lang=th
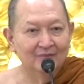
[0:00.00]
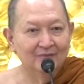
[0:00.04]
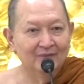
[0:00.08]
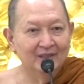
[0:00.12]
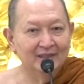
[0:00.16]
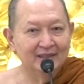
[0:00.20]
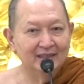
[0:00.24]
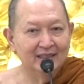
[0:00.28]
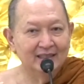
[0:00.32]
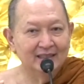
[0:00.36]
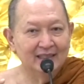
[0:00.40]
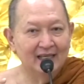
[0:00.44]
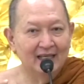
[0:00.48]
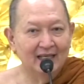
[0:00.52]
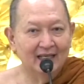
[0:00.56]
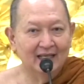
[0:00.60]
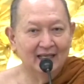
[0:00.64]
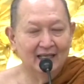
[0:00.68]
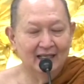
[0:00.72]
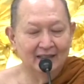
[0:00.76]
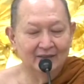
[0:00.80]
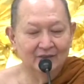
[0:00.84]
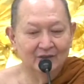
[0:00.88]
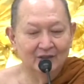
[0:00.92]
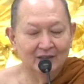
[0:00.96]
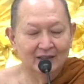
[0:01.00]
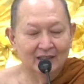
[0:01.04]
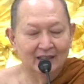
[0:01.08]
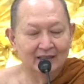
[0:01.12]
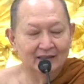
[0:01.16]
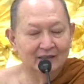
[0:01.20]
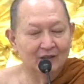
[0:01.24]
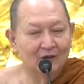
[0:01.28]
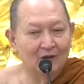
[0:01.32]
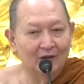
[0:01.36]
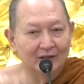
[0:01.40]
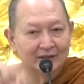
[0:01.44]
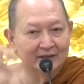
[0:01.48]
ไม่ใช่แยกขันด้วยการ
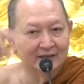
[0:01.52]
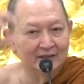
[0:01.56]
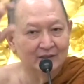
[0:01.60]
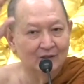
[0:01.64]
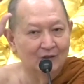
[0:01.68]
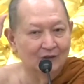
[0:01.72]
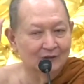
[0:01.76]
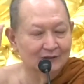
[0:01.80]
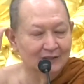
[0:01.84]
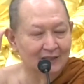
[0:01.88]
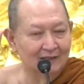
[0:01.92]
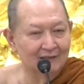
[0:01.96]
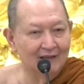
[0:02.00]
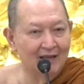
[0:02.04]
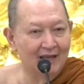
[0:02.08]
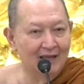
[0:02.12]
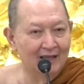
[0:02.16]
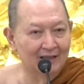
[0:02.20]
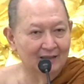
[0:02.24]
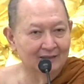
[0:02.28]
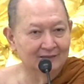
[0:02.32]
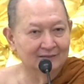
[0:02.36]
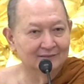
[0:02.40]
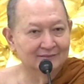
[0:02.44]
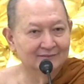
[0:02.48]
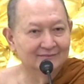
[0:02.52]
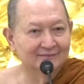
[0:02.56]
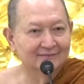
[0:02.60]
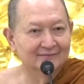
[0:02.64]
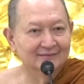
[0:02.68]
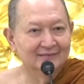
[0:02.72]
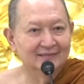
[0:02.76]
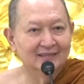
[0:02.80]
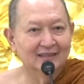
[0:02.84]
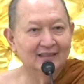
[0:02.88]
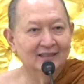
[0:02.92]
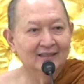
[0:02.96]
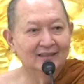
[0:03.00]
ถอดจิตออกจากร่าง
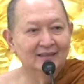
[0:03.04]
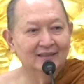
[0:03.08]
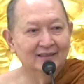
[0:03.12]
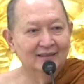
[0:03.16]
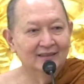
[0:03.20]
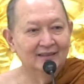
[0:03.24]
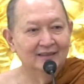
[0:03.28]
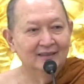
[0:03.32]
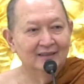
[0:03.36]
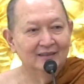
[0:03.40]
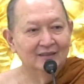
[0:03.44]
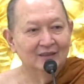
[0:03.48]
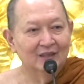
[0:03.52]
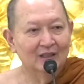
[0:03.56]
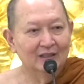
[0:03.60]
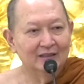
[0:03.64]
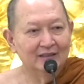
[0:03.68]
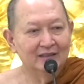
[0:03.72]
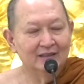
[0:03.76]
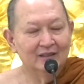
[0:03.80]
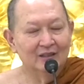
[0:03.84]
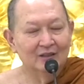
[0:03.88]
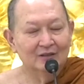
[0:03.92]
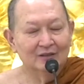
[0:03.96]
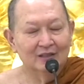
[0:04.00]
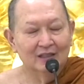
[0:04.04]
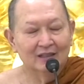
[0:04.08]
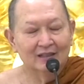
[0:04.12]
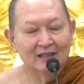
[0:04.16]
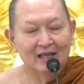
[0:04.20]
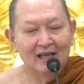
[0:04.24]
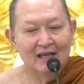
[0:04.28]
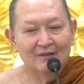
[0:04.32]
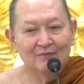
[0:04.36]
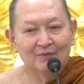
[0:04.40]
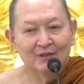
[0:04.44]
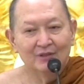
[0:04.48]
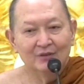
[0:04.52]
นะถอดจิตออกจาก
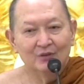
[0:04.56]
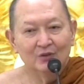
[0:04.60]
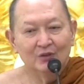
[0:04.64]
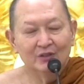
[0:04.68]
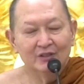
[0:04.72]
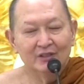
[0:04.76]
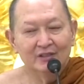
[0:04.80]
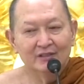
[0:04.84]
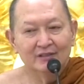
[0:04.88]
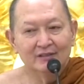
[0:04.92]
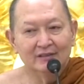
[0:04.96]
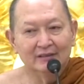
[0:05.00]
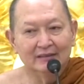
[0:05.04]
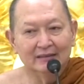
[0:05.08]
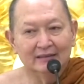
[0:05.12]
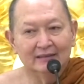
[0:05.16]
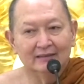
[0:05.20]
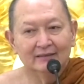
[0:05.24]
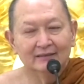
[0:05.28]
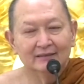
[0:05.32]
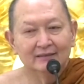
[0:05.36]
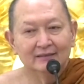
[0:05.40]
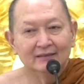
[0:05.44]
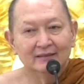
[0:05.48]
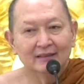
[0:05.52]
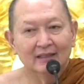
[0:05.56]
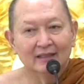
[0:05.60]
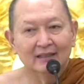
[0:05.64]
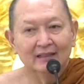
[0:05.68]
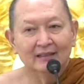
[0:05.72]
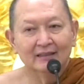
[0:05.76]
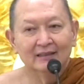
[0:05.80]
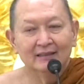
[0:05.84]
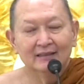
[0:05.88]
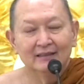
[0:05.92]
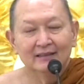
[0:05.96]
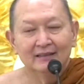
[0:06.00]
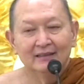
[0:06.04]
ร่างไปอยู่ที่อื่นนะ
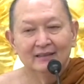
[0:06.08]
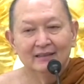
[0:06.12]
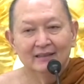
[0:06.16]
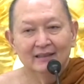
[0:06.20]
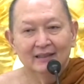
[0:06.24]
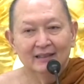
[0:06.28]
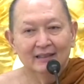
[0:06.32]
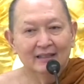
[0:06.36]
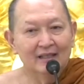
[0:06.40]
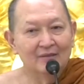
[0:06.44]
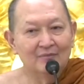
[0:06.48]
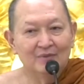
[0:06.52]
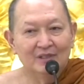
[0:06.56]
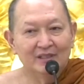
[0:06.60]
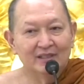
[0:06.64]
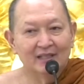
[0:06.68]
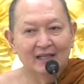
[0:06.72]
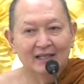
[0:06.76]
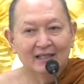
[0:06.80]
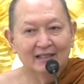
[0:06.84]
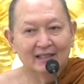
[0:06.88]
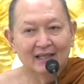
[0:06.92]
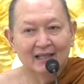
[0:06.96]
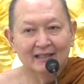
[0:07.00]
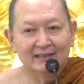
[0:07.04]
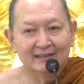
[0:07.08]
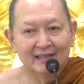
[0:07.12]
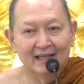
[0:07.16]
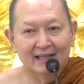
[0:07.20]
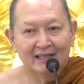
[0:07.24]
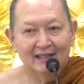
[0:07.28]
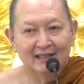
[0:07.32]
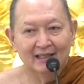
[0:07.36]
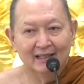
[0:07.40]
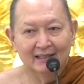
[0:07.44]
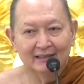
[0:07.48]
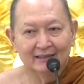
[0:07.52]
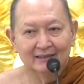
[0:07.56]
อันนั้นไม่ใช่การแยก
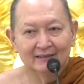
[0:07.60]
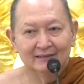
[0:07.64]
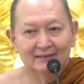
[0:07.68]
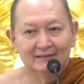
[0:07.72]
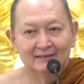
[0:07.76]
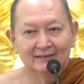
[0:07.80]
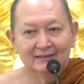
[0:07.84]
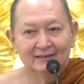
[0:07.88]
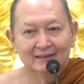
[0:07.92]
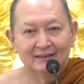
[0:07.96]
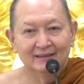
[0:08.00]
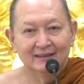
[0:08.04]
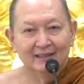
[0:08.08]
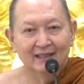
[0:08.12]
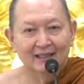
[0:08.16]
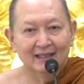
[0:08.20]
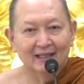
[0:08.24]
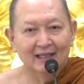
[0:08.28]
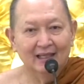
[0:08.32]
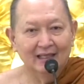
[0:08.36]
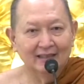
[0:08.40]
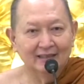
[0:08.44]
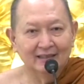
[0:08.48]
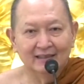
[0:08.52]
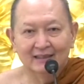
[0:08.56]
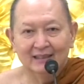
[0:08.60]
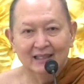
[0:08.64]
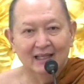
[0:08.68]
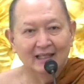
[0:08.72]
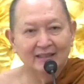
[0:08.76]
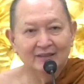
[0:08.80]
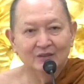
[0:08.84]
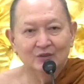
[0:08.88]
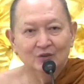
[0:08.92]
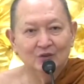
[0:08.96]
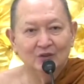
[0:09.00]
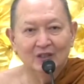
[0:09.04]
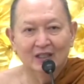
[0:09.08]
ขันธแยกขันให้ขัน
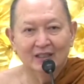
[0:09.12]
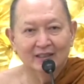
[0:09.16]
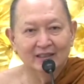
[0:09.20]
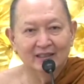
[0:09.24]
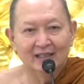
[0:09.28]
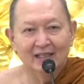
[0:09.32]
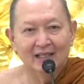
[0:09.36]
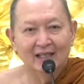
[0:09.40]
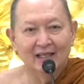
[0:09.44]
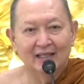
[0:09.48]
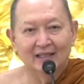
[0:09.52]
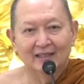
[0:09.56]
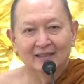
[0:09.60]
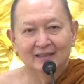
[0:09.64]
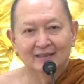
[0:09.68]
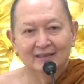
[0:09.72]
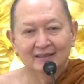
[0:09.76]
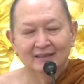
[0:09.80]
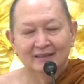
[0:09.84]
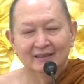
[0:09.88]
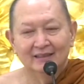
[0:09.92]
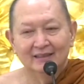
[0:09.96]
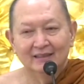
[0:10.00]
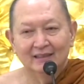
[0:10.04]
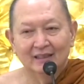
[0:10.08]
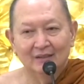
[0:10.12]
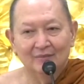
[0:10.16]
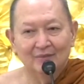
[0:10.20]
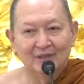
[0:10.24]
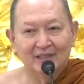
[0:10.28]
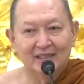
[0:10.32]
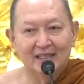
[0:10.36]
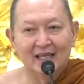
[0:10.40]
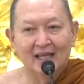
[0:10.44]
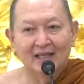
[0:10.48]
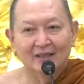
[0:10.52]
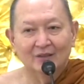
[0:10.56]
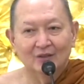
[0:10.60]
อยู่อย่างนี้แหละ แต่มัน
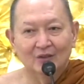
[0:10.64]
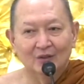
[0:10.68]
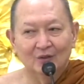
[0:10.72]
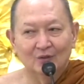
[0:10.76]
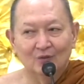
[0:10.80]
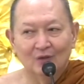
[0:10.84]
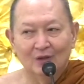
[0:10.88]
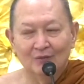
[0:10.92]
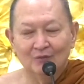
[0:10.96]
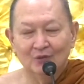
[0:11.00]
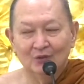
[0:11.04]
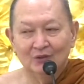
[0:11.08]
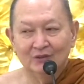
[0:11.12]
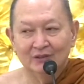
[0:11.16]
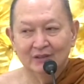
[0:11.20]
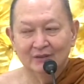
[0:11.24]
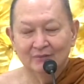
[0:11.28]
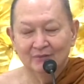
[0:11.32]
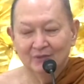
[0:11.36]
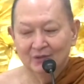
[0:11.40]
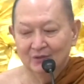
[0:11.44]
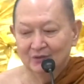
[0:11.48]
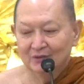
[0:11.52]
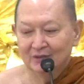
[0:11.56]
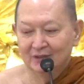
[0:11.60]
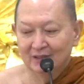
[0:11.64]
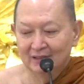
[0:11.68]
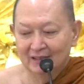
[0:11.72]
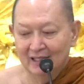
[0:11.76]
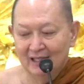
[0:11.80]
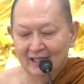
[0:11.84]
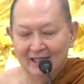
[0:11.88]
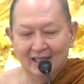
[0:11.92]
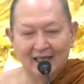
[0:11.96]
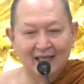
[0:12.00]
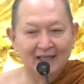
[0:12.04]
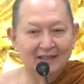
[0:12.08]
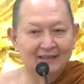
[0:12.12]
แยกโดยความรู้สึกมันรู้สึก
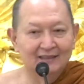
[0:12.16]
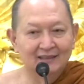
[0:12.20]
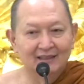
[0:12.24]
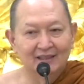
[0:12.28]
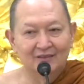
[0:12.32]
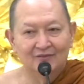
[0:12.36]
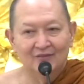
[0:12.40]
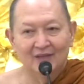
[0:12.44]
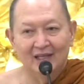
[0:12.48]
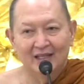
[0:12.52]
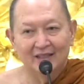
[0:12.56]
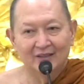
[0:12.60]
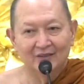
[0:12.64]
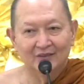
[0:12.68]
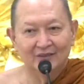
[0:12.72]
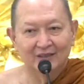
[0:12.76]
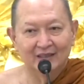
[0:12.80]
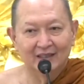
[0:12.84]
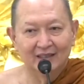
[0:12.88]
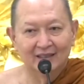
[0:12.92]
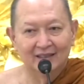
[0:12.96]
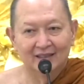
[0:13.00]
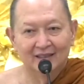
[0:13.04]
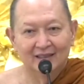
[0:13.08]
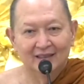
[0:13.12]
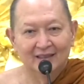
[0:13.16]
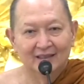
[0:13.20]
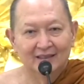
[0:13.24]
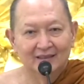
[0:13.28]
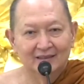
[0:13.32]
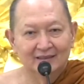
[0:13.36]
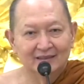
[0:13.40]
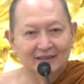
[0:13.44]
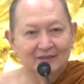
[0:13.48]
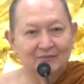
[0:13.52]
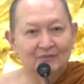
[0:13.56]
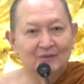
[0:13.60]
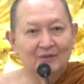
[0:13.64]
ร่างกายเคลื่อนไหวอยู่เนี่ย
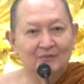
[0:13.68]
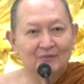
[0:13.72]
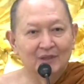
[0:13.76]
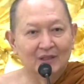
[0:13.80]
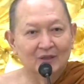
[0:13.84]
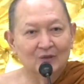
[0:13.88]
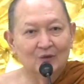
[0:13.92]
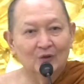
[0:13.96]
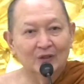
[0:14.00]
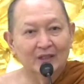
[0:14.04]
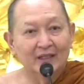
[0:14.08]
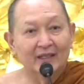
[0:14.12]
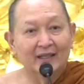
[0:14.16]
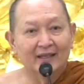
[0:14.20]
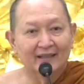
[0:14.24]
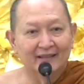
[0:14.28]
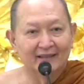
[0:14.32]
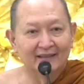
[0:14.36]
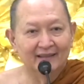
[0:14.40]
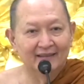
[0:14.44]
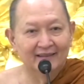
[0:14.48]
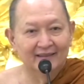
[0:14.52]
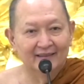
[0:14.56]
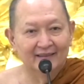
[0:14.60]
จิตมันเป็นคนเห็น